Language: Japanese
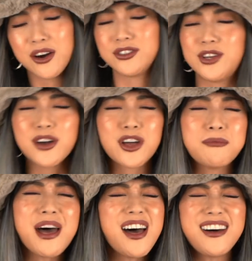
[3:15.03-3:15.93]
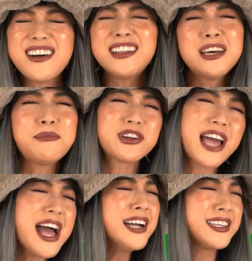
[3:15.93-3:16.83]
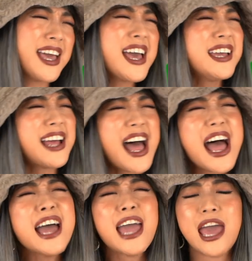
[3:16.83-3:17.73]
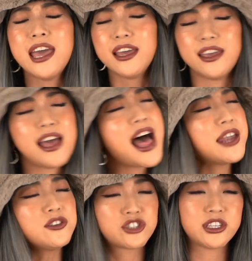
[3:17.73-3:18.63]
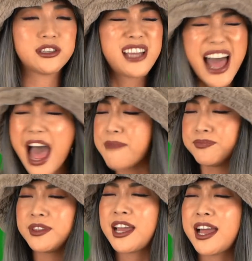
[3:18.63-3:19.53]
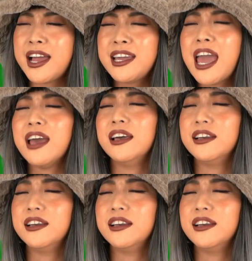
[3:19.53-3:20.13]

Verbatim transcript: の today 男も女も関係ない、やるしかない、